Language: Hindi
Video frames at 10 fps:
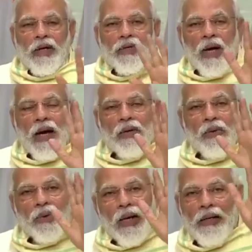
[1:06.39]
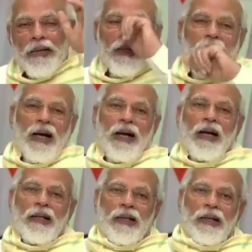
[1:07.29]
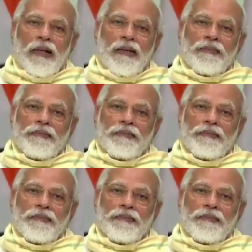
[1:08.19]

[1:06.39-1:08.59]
किसान को नहीं दिया गया था